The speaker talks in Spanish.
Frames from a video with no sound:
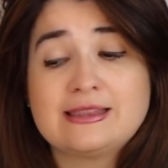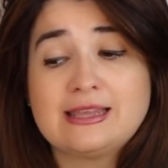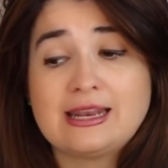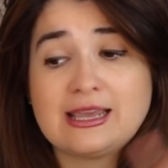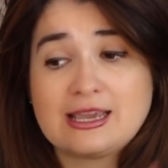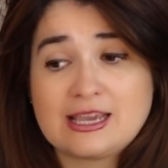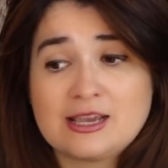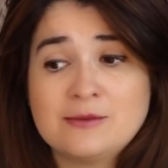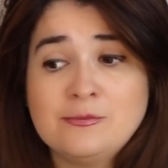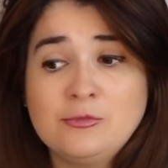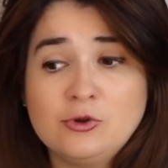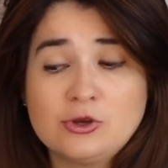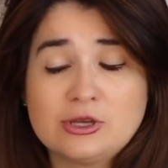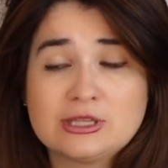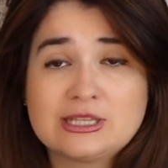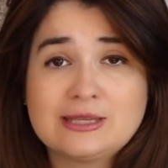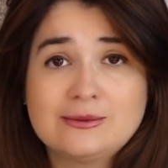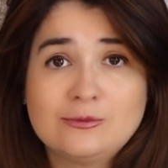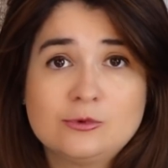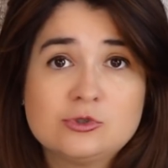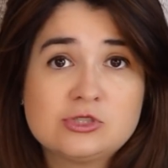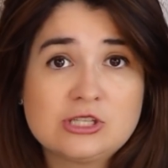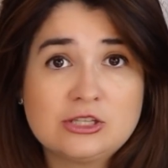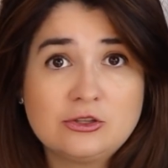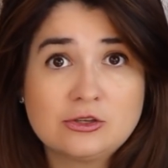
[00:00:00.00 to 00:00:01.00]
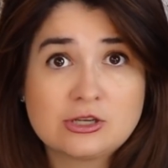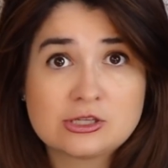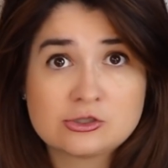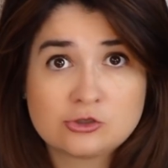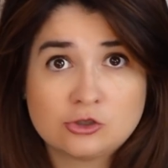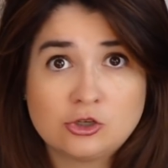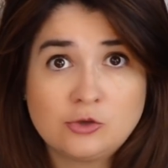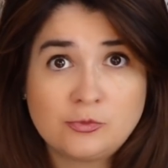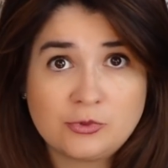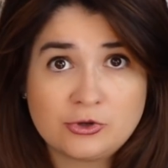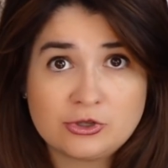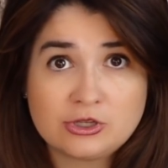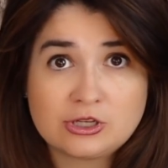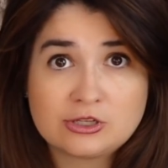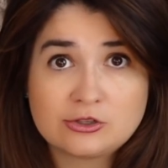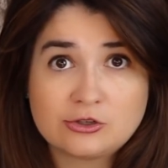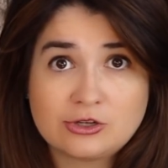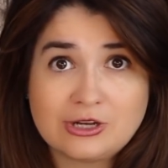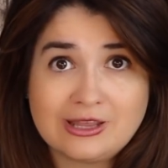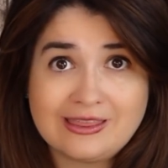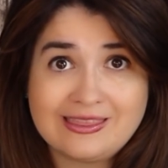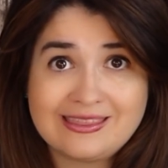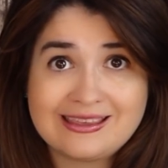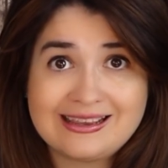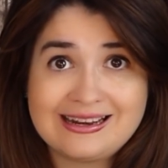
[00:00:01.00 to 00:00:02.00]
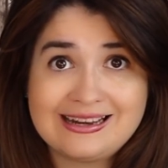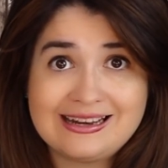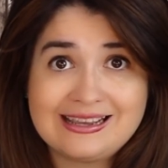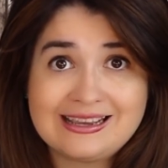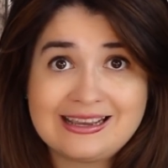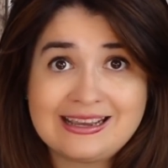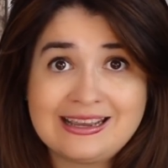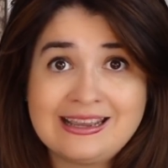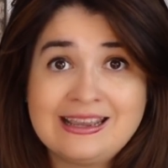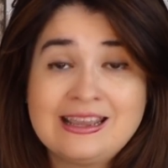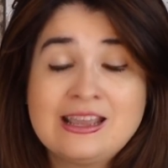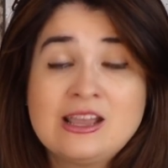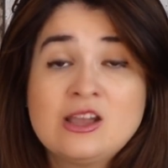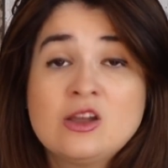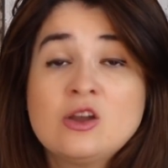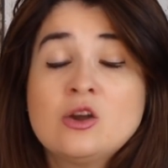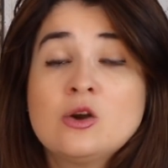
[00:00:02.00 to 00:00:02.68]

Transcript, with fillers: del ejemplo que estamos usando, que son los proyectores de LG,